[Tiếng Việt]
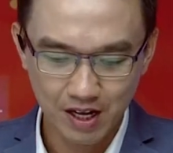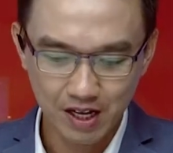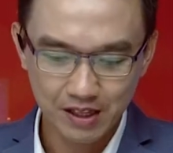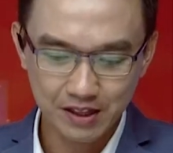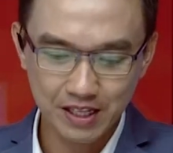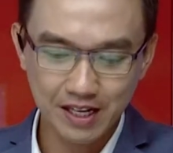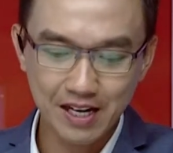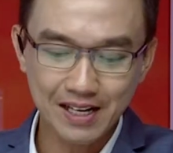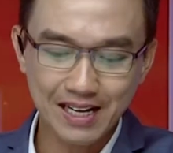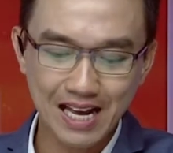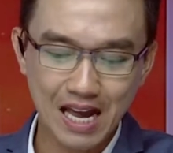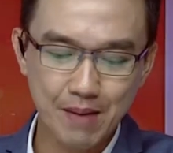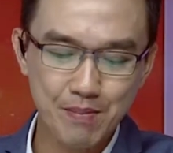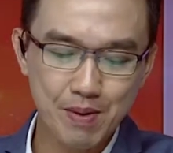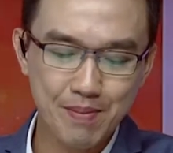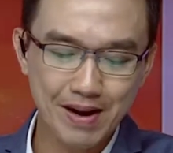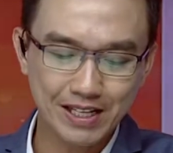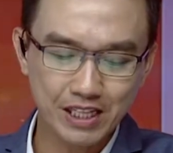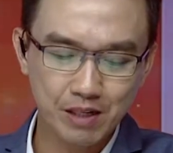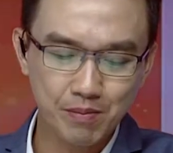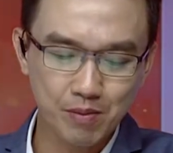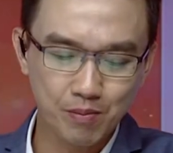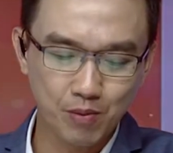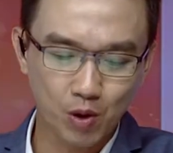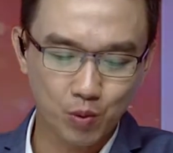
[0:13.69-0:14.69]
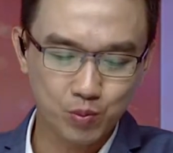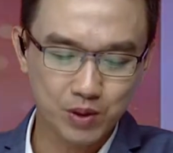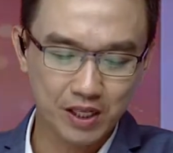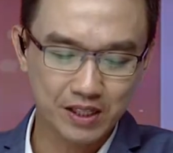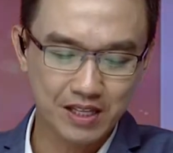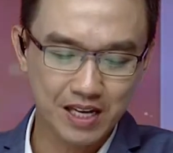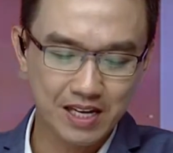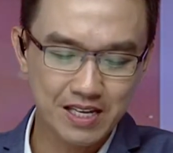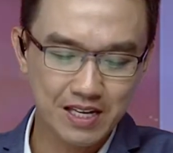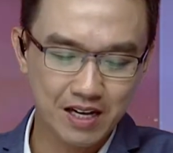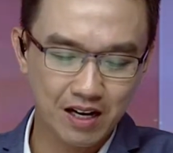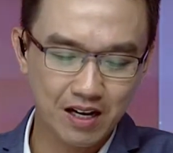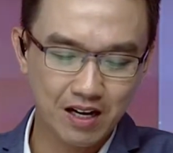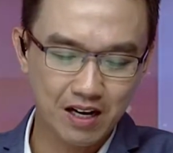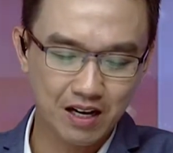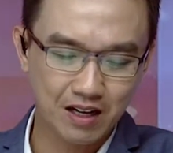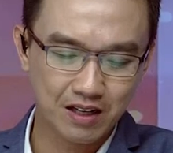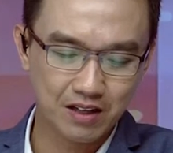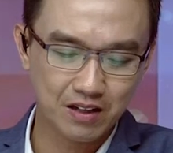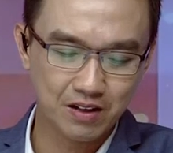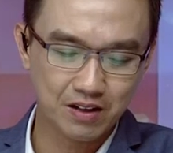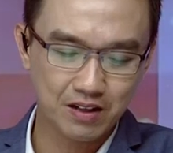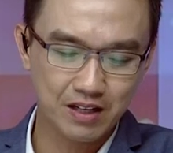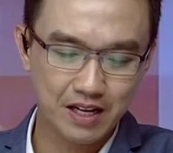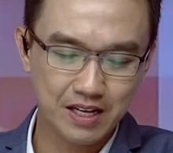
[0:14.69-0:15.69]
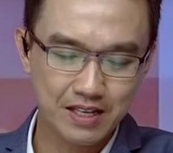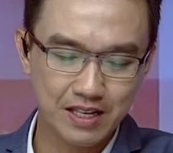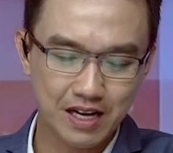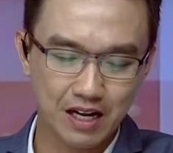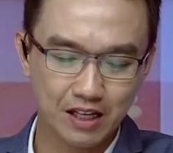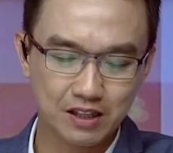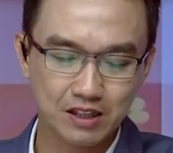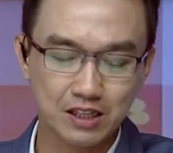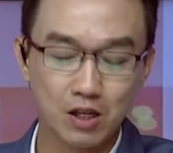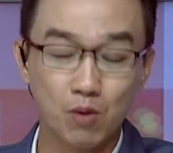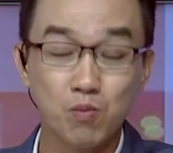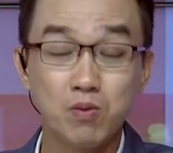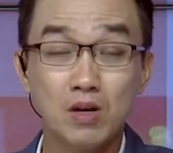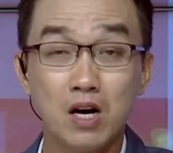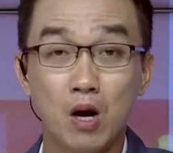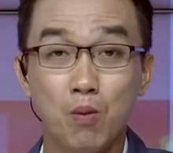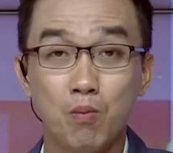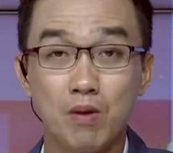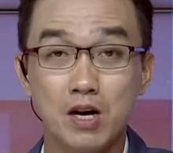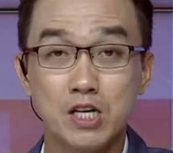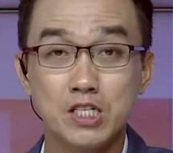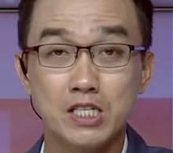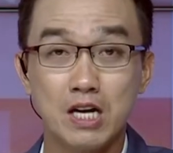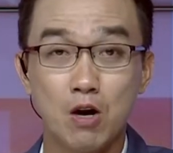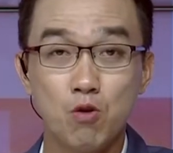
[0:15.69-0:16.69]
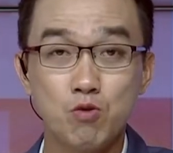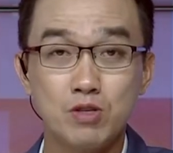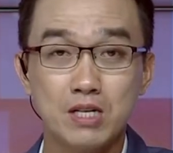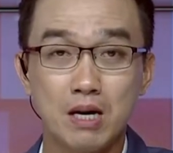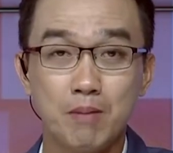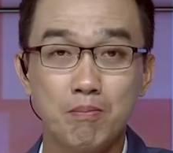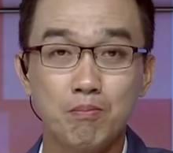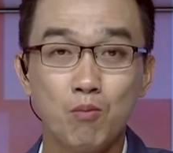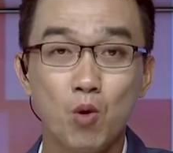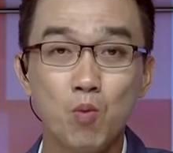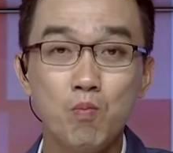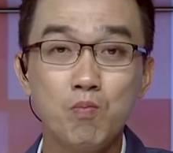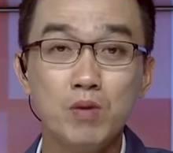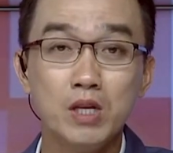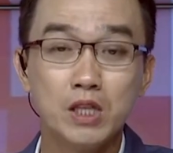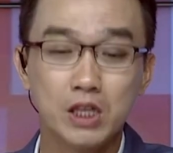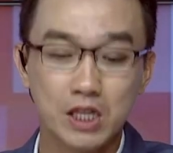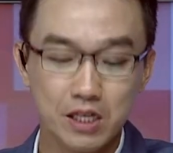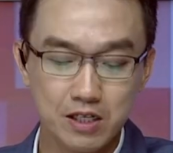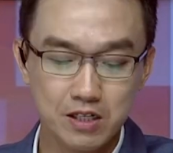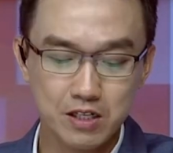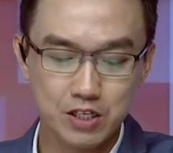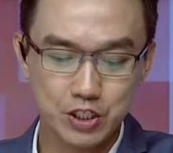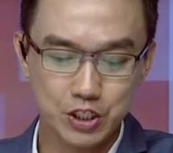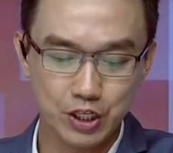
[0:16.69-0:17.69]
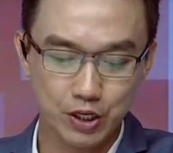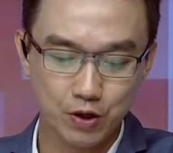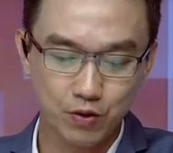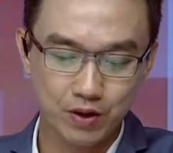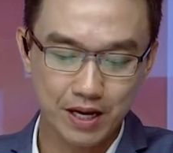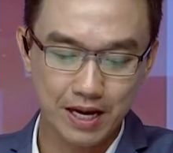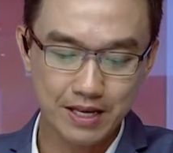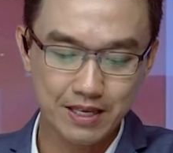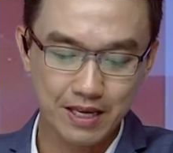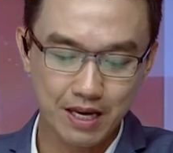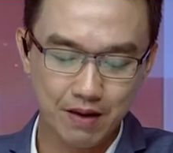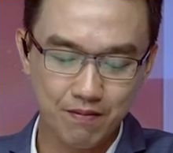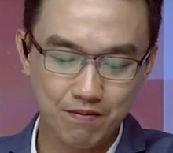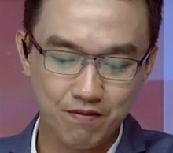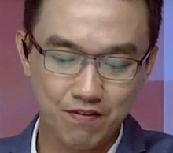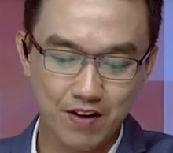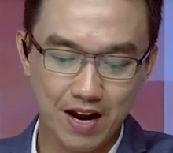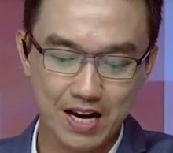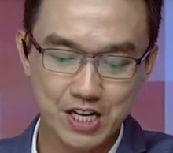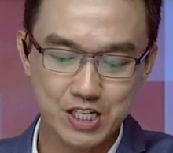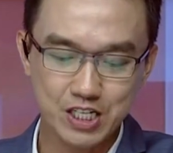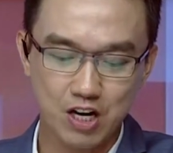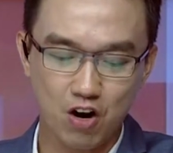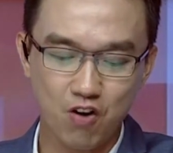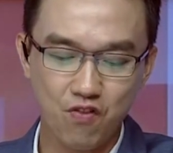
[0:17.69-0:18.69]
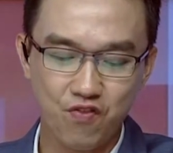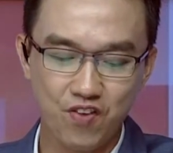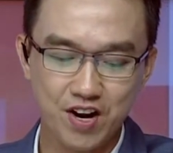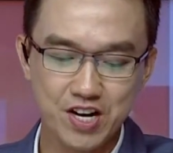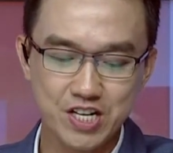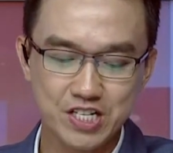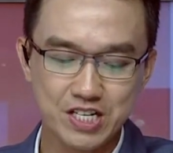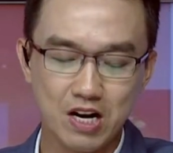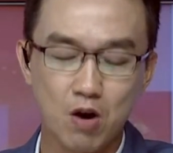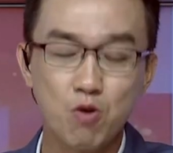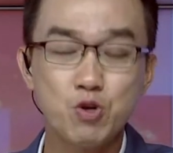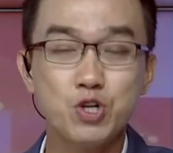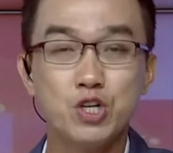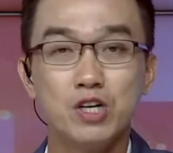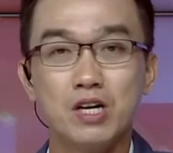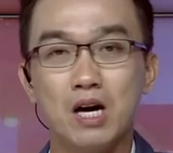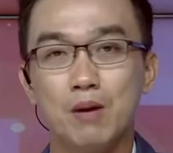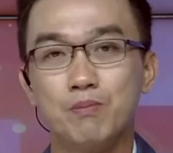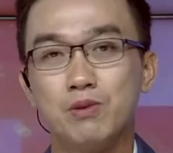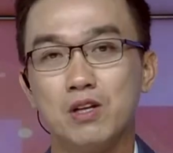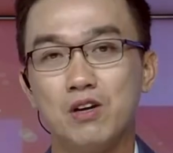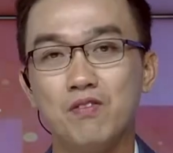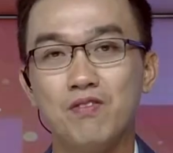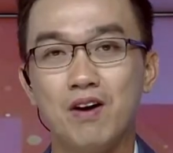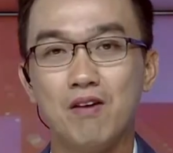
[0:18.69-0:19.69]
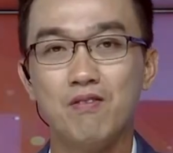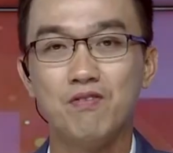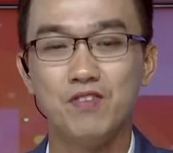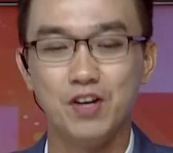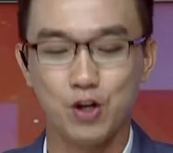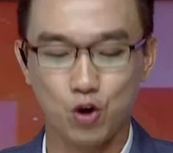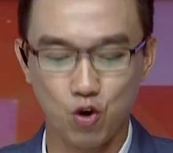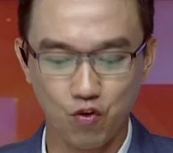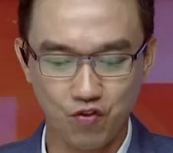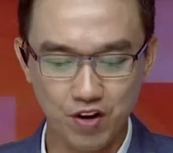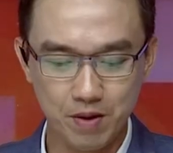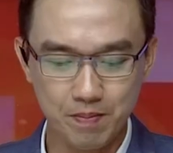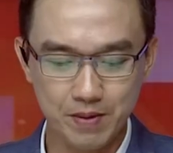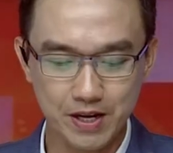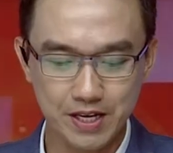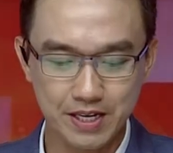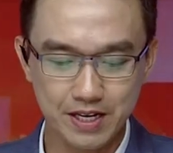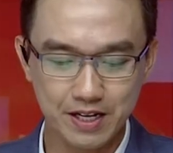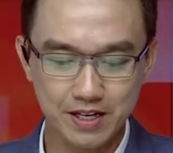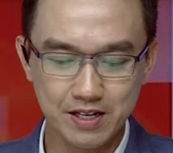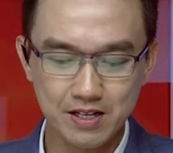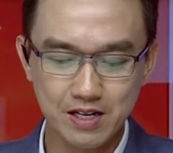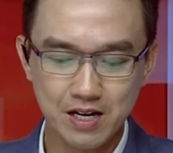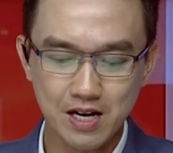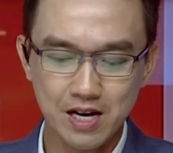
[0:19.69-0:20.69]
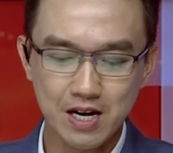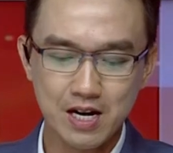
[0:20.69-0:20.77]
Tính đến ngày 23 tháng 11 thì thế giới lần lượt ghi nhận tổng cộng là 644 triệu ca nhiễm và 6,6 trường hợp tử vong vì Covid-19.